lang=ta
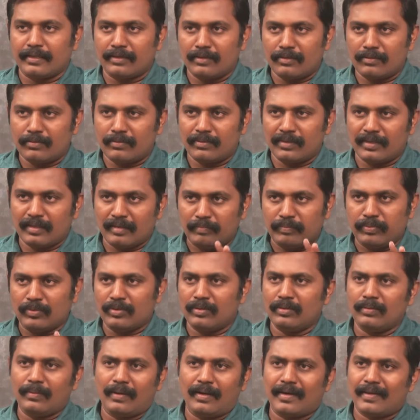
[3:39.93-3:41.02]
இருக்கக்கூடிய
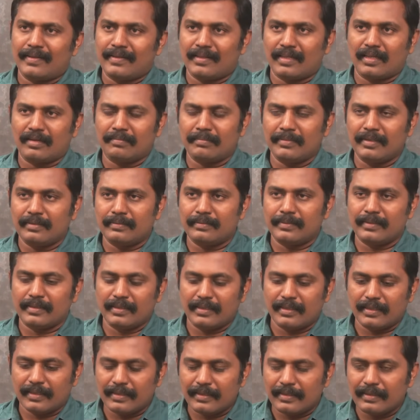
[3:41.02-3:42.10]
பொதுவான தன்மை
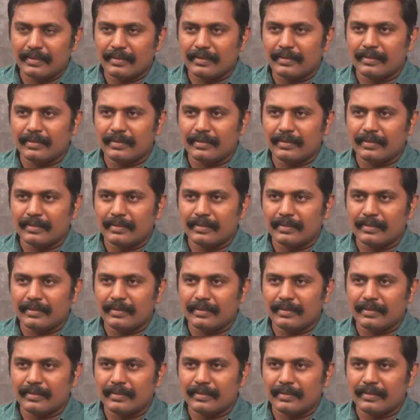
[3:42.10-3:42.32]
அப்படிங்கிறது